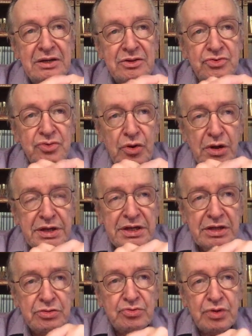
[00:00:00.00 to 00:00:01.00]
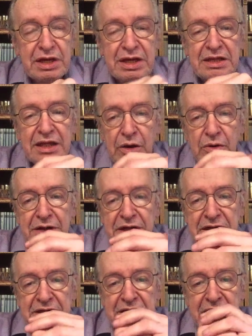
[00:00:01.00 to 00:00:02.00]
Só isto é que dá
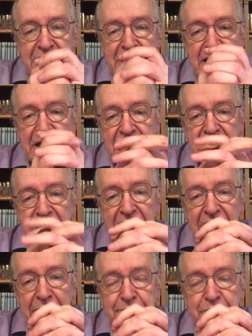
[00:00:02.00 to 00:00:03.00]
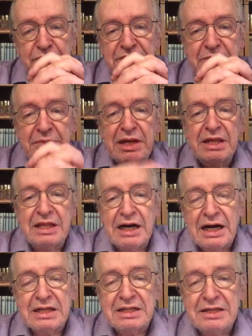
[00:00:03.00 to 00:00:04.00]
origem a
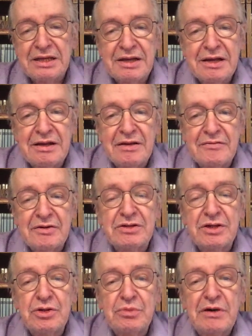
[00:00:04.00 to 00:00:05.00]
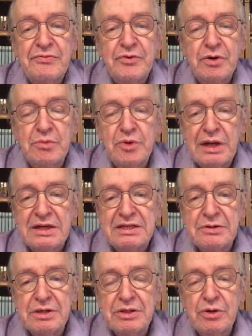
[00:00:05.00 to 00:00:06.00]
possibilidade, mas de uma
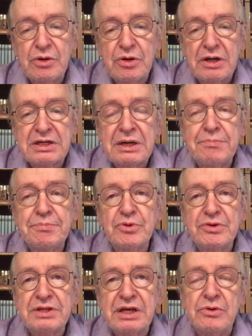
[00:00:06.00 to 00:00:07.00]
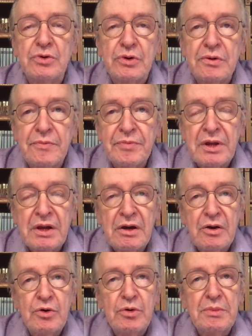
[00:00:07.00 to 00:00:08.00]
formulação ideológica posterior.
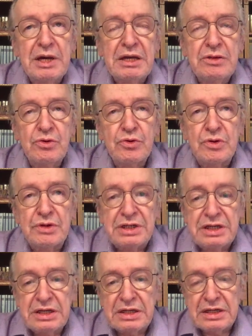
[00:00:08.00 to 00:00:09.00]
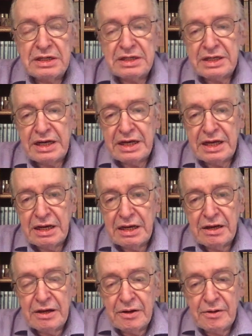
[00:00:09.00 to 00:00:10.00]
Uma ideologia já é,
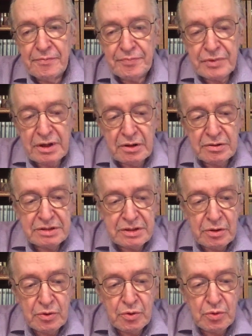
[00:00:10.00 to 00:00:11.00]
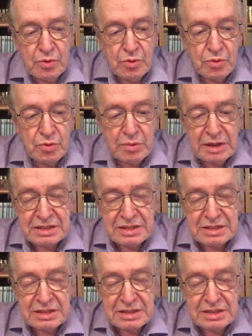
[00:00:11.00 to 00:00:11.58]
vamos dizer, um, uma